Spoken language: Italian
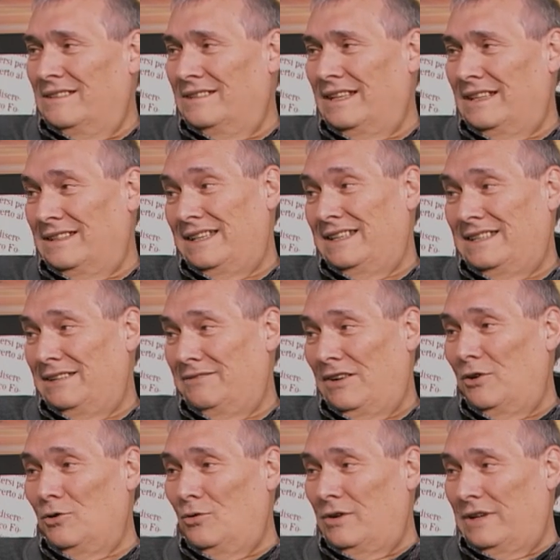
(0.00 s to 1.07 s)
di, di, di
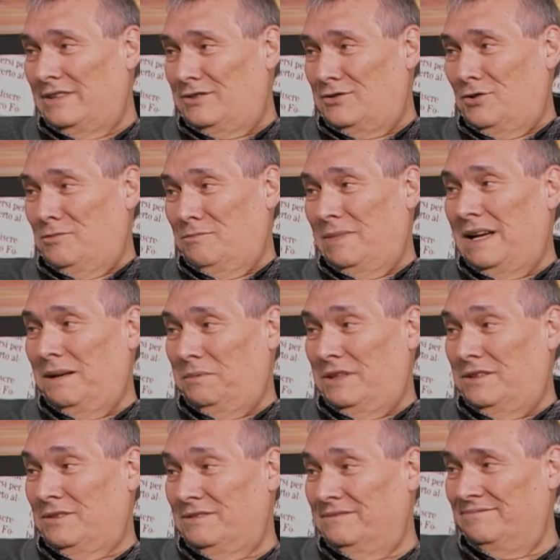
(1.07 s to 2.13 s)
valore, sì. insomma,
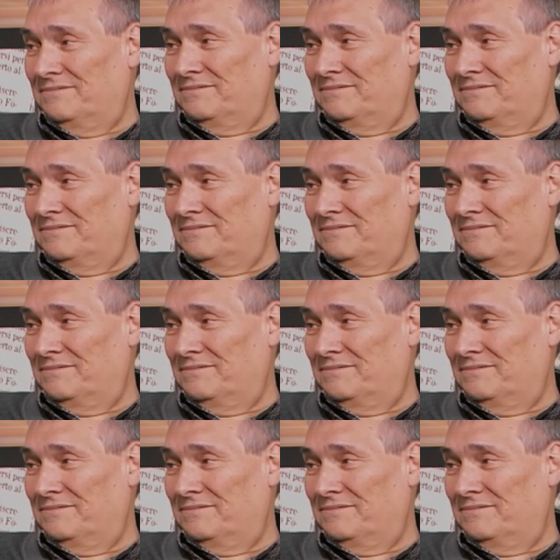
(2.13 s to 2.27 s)
capito?